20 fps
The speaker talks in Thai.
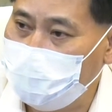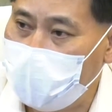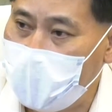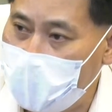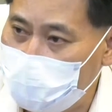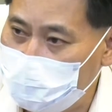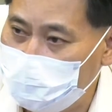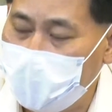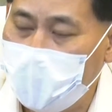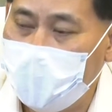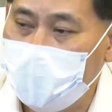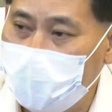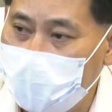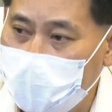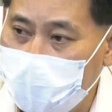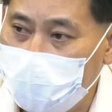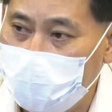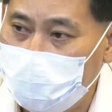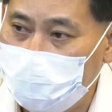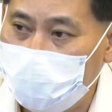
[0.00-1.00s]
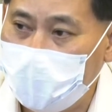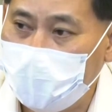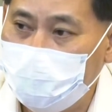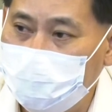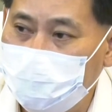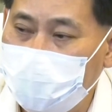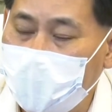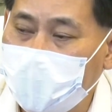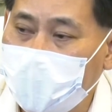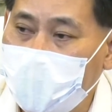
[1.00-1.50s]
ภาพเบอร์หรือเป็น
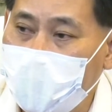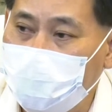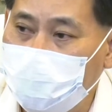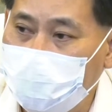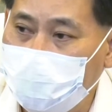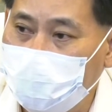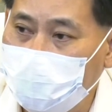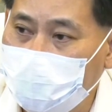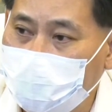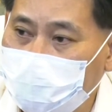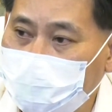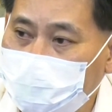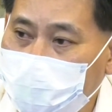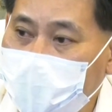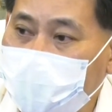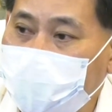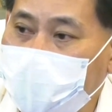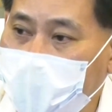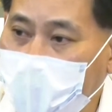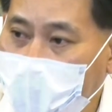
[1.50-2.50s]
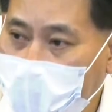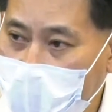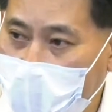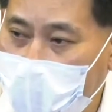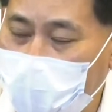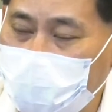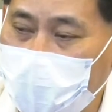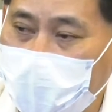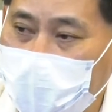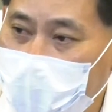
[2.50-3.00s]
เป็นแค่เป็นเสียง
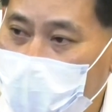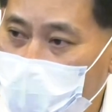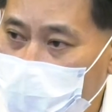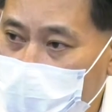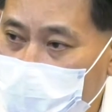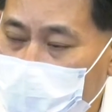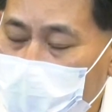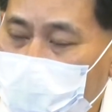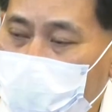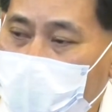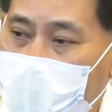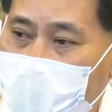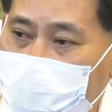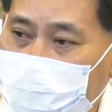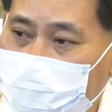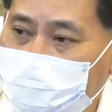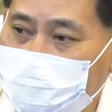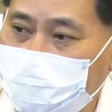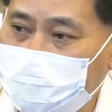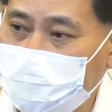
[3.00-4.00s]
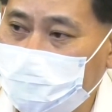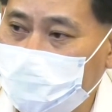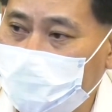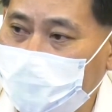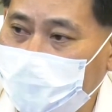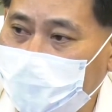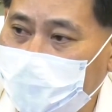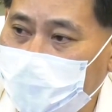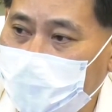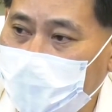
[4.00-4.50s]
ข่าวอย่างเดียวไม่มีภาพ
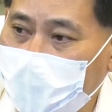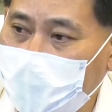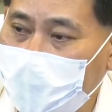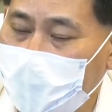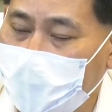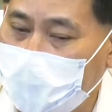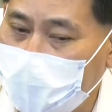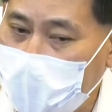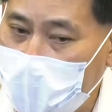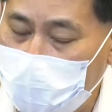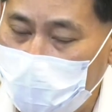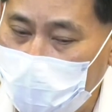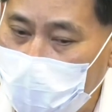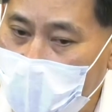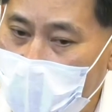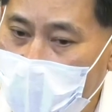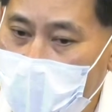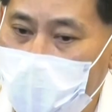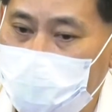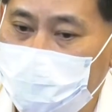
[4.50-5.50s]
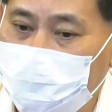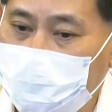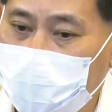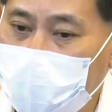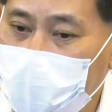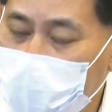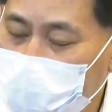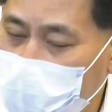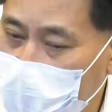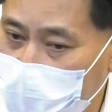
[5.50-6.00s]
แต่ภาพ
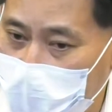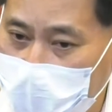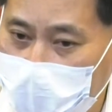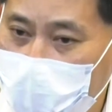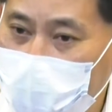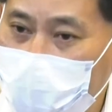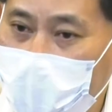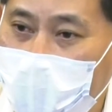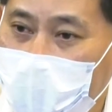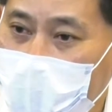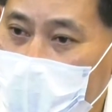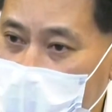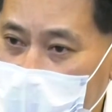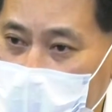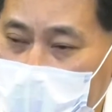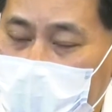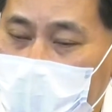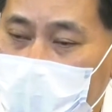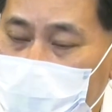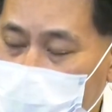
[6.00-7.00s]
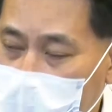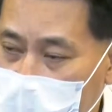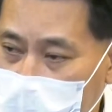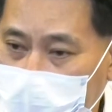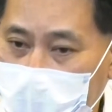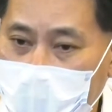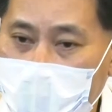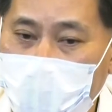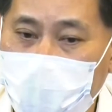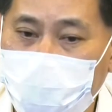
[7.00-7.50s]
ที่เสนอมาให้เห็นและเปิ
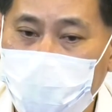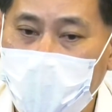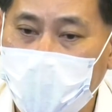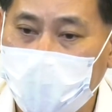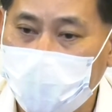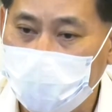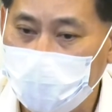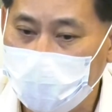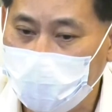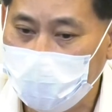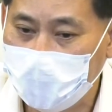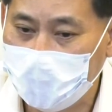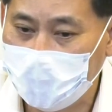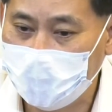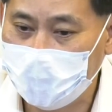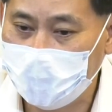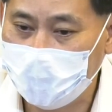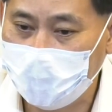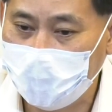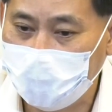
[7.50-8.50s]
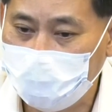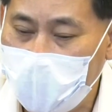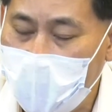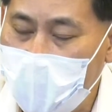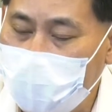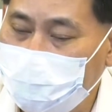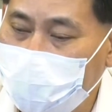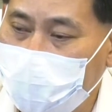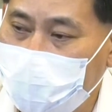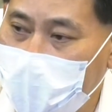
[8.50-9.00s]
ดหน้าออกมาคือ
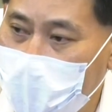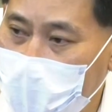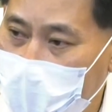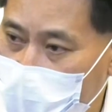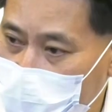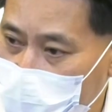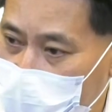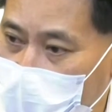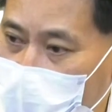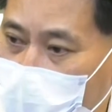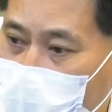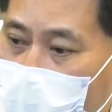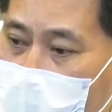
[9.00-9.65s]
ภาพที่ได้รับราง